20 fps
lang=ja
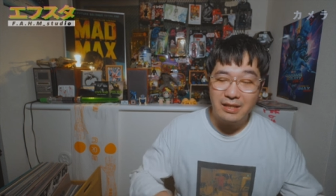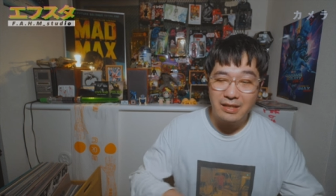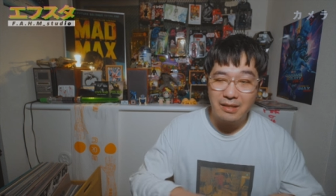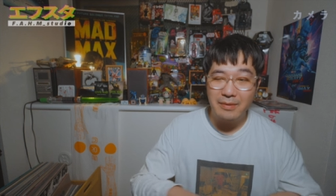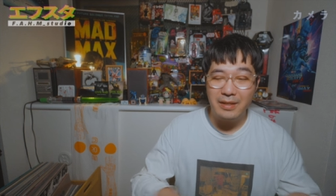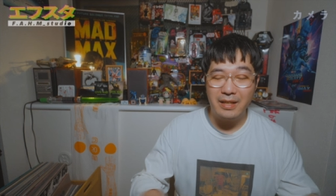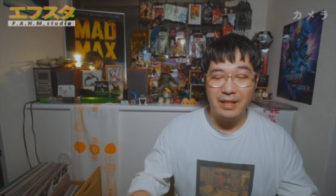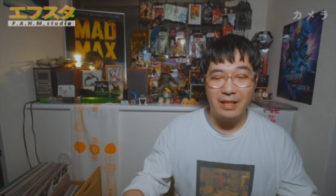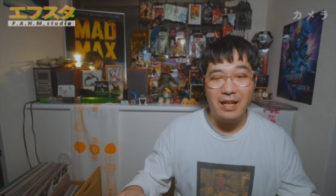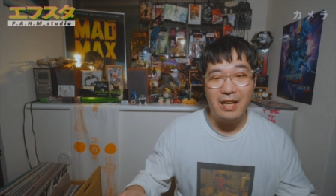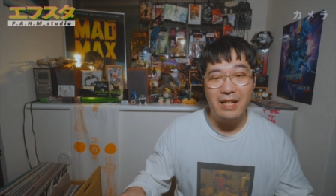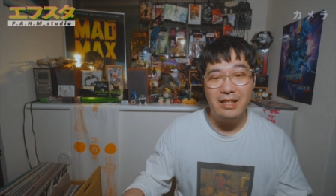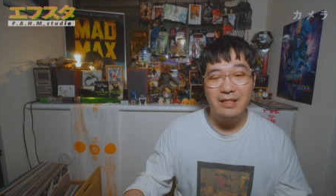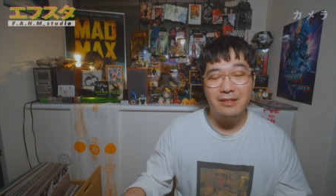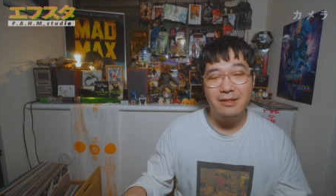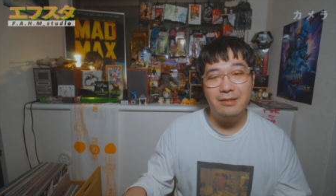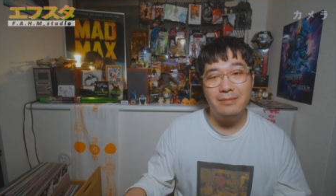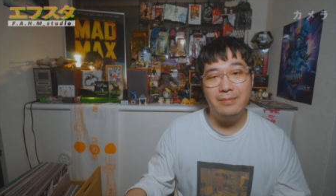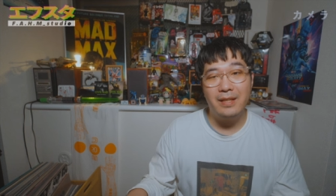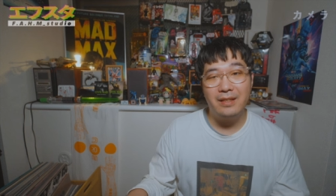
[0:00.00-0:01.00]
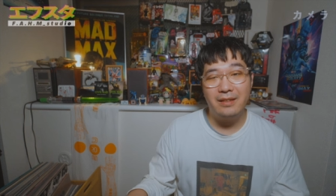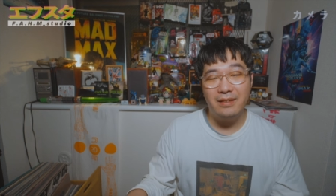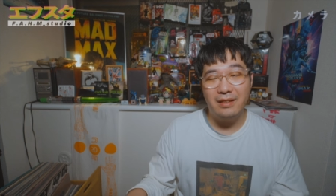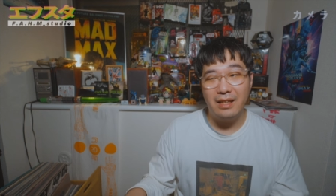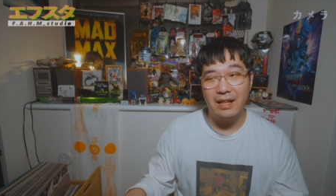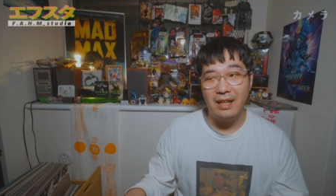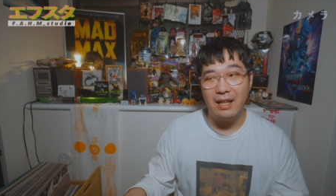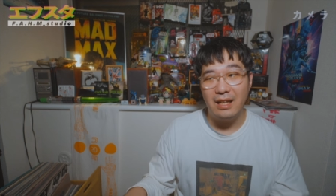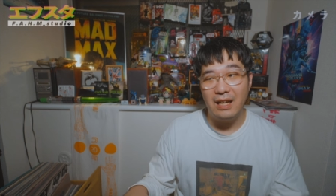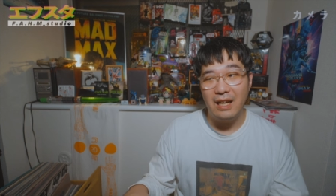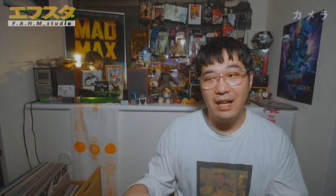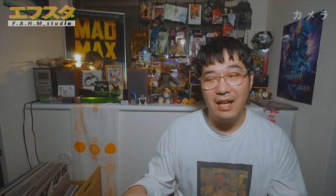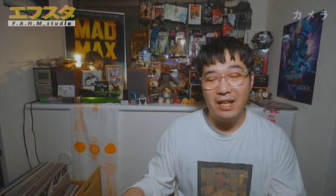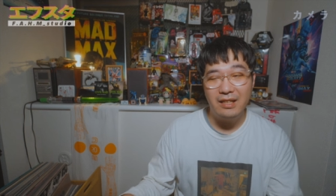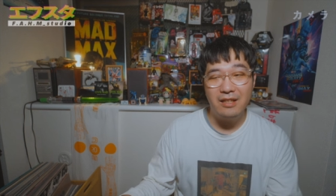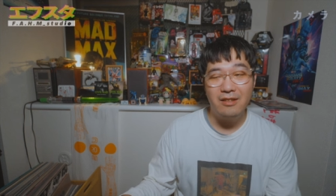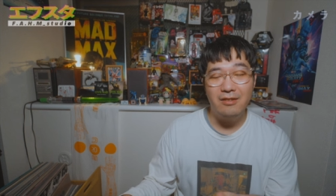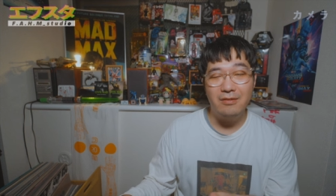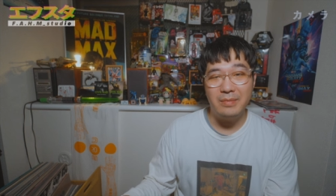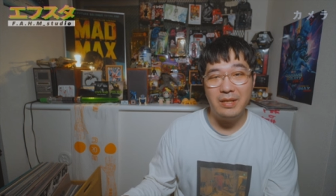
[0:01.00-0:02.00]
地べたに這いつくばって
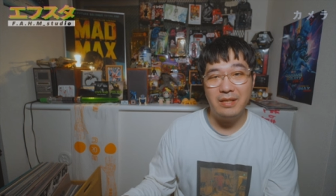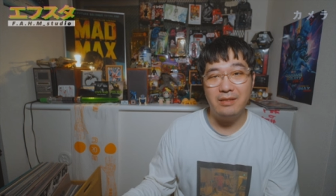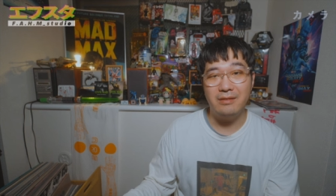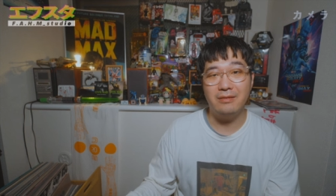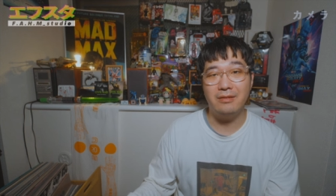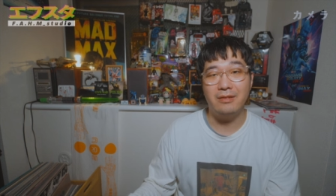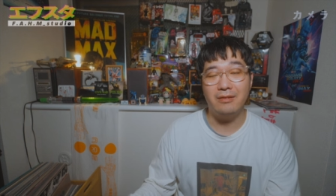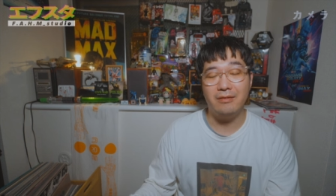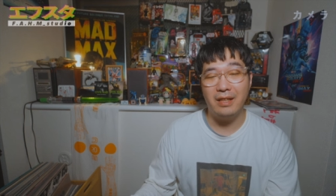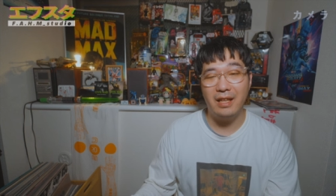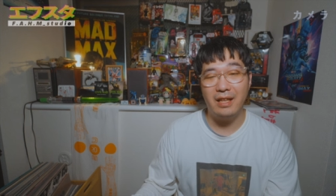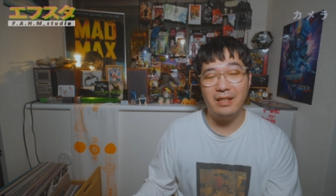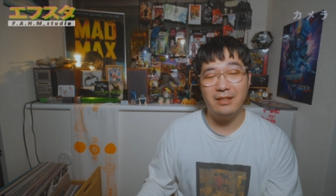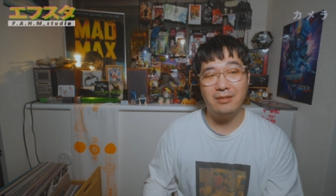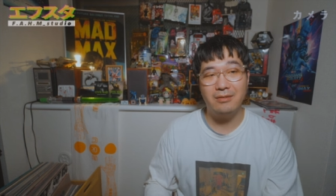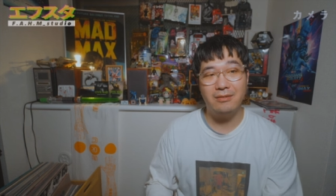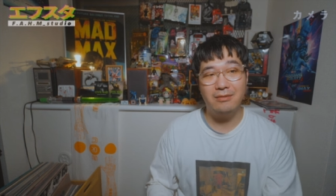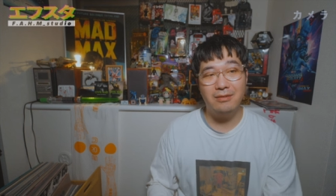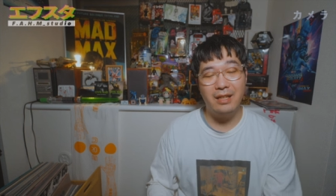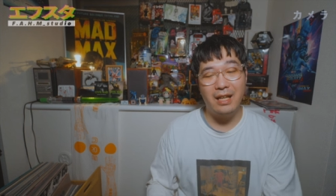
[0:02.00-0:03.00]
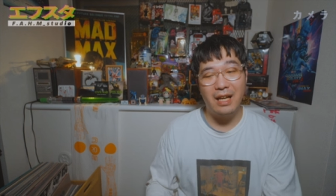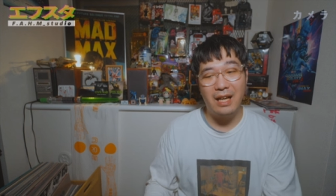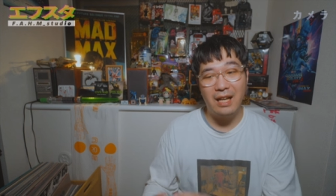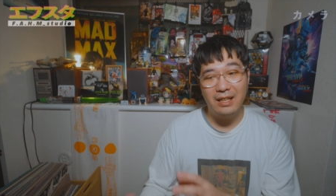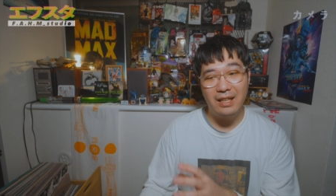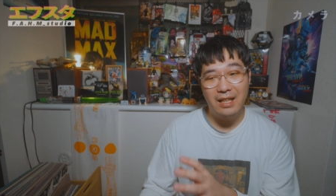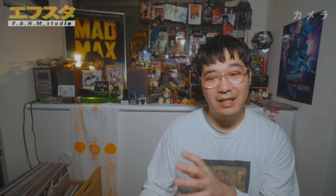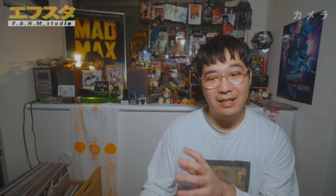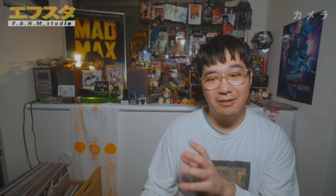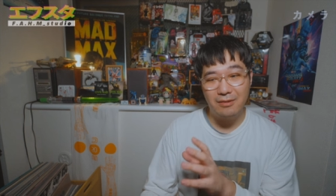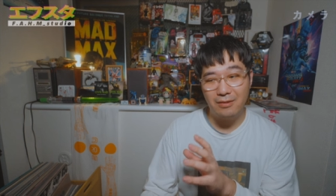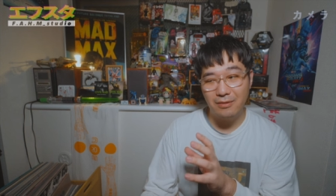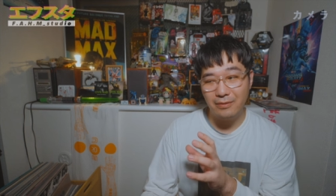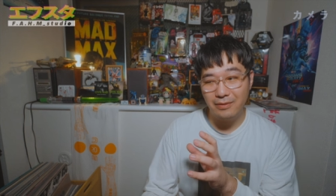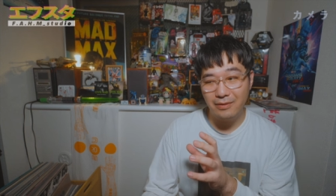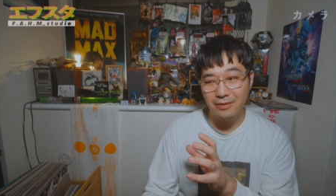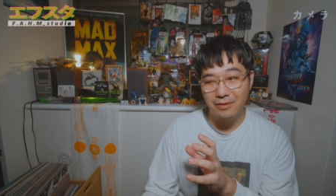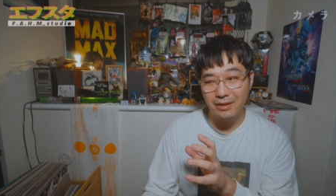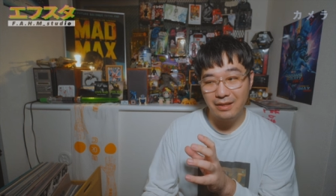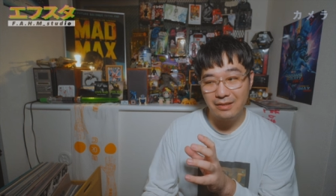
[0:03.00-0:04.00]
花を見るんですよねそこで花にこう
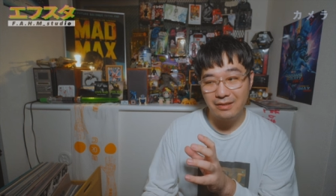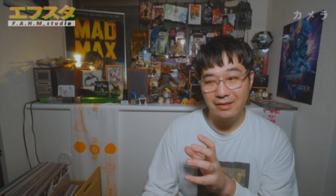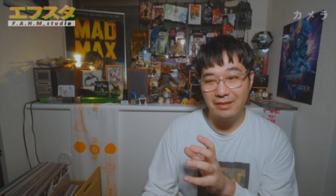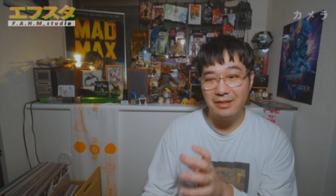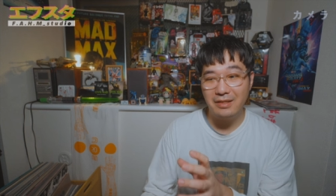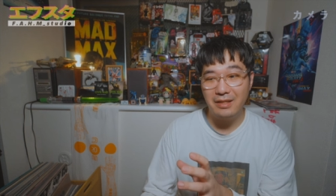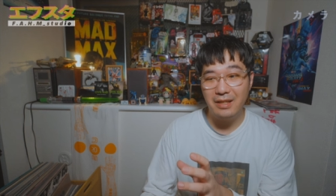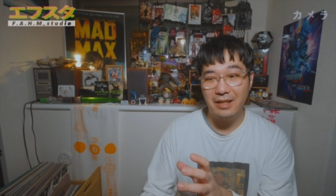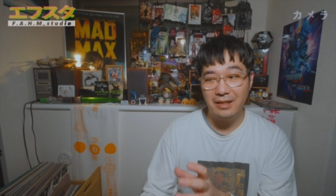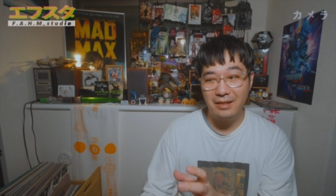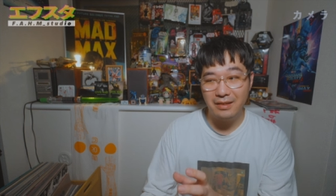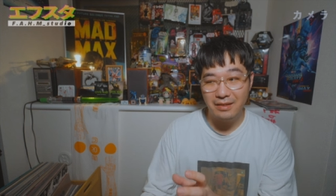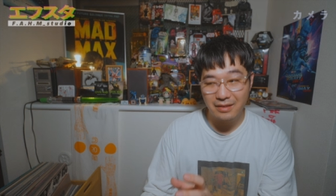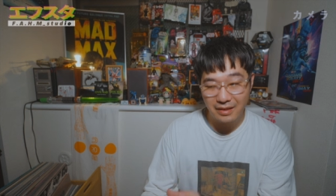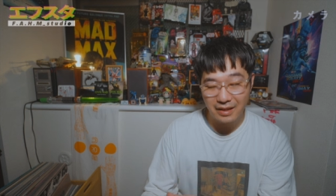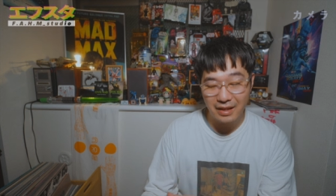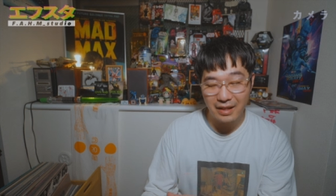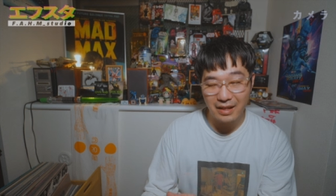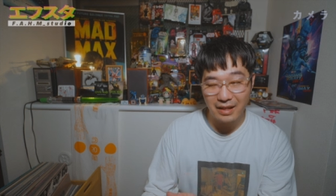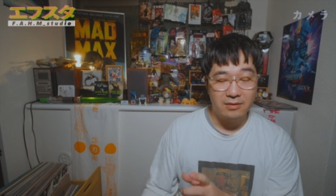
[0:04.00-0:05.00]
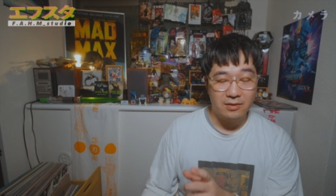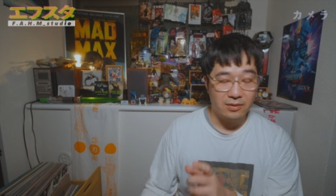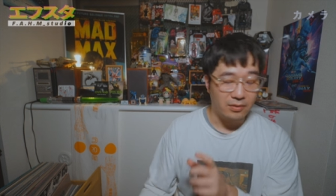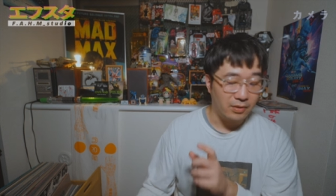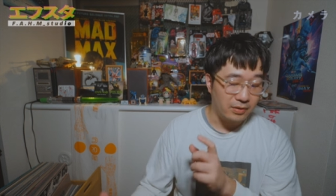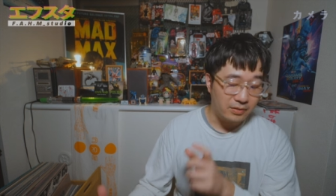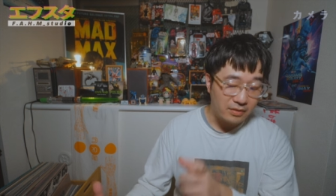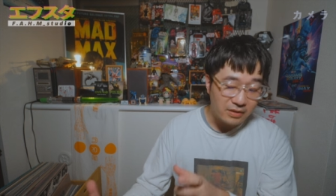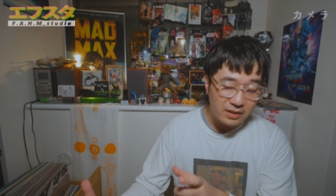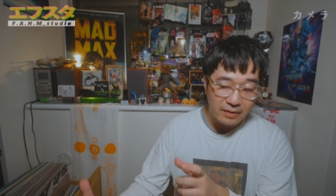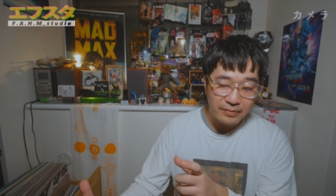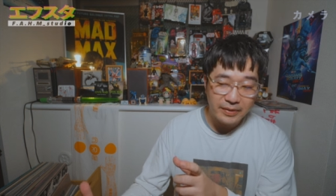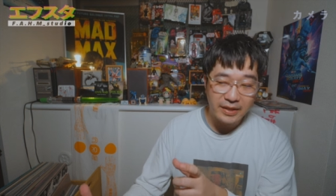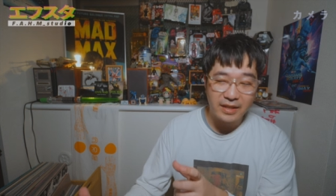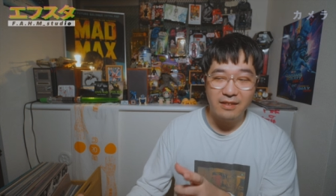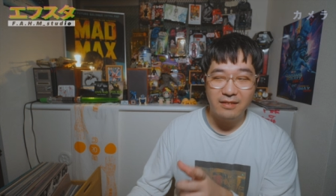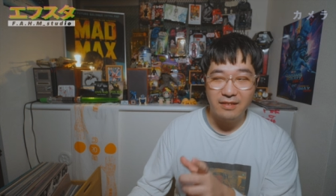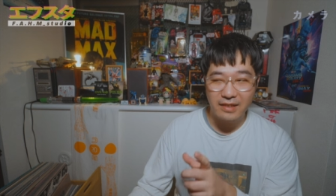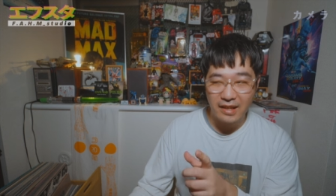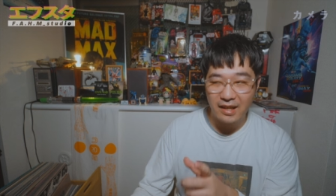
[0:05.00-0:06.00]
フォーカスしていってすごい
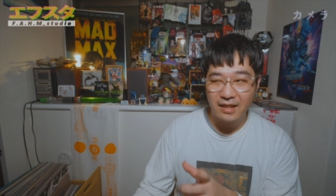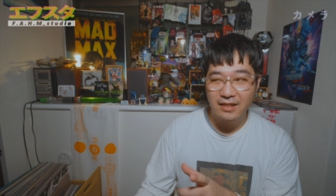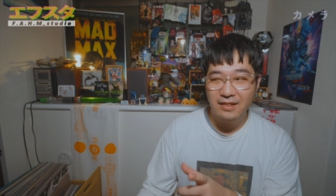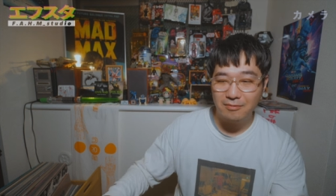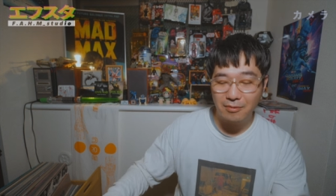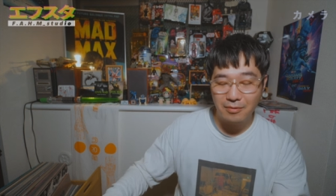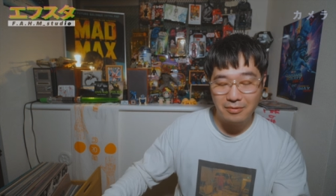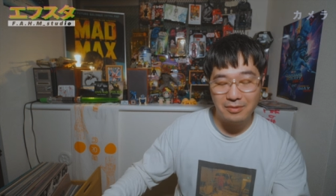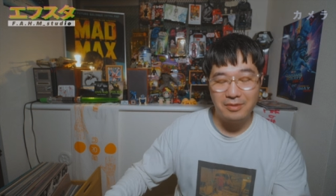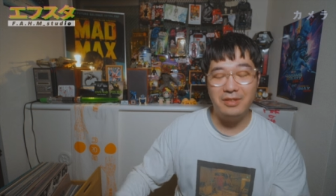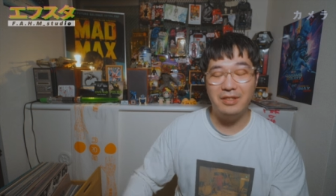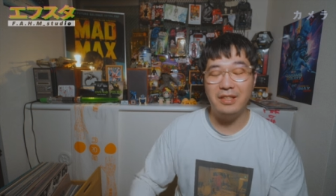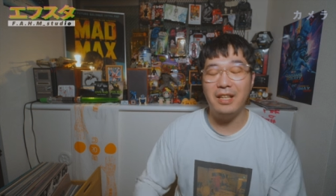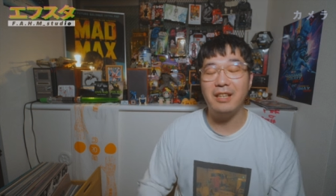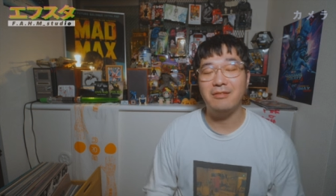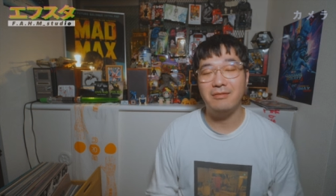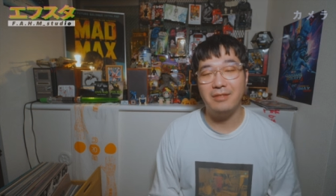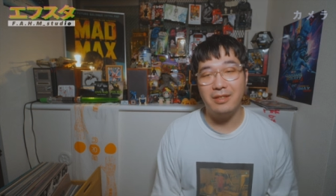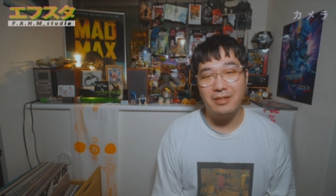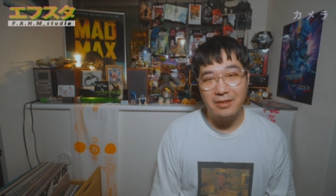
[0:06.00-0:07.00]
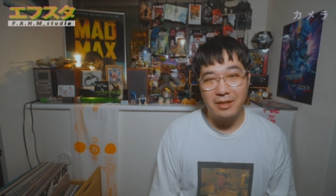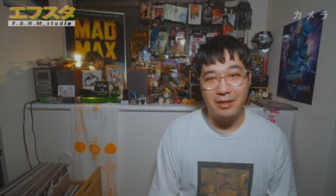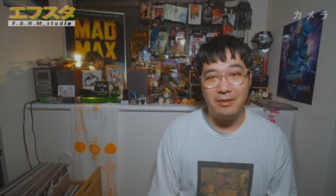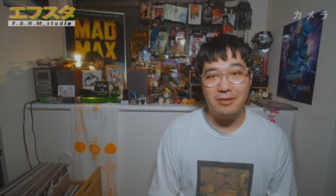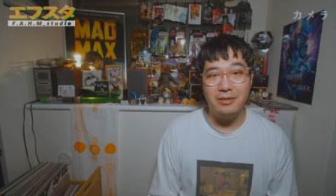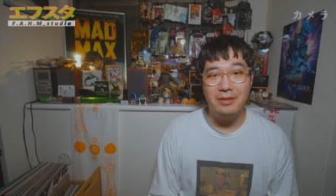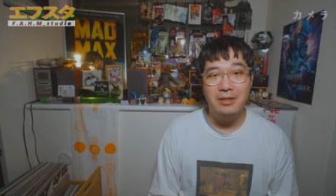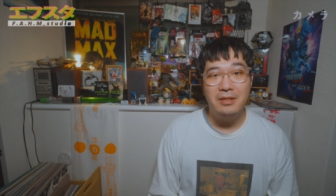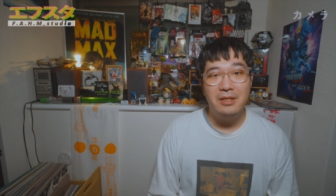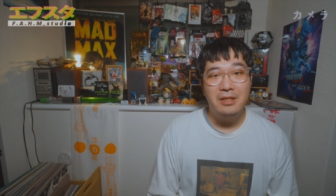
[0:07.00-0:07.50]
グラフィカルな構図になるんですけど、ま